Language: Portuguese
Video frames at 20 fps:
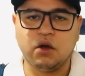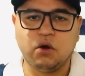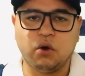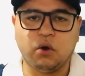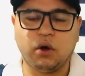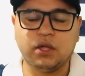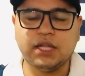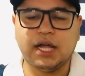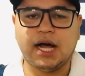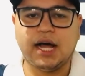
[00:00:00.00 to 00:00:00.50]

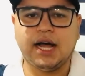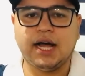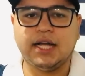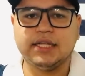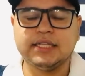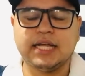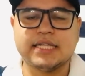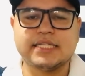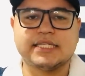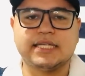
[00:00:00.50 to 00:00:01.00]
Olá,
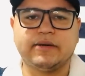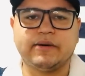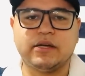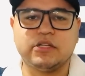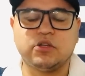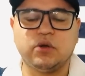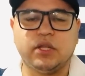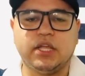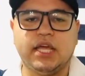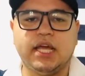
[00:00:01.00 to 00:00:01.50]
nação
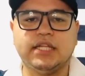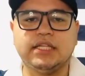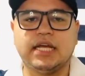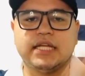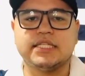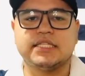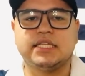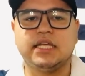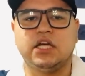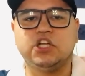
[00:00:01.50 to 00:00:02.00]

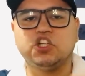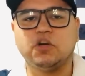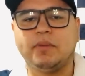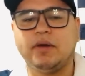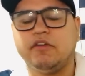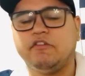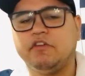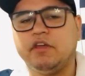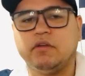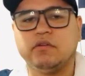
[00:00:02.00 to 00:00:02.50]
azulina! Sejam
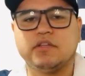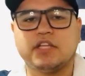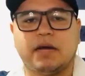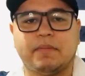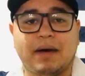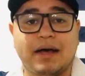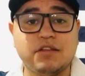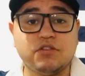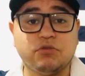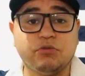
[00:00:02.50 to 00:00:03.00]
bem-vindos a
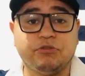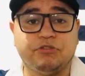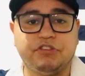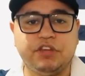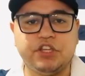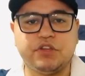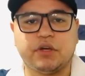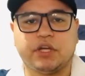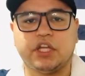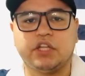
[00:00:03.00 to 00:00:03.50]
mais um
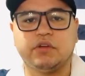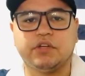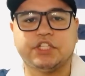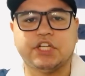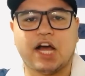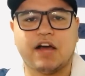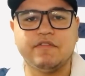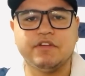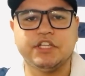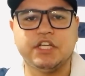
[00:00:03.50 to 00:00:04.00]
vídeo aqui do
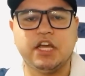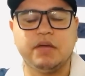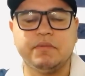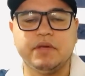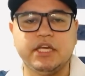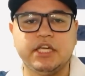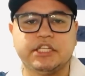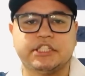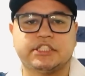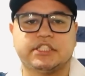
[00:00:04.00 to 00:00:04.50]
Chaves
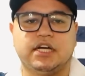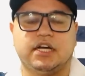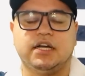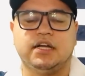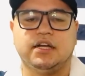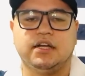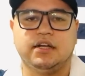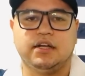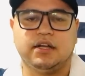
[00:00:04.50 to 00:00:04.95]
Gemista.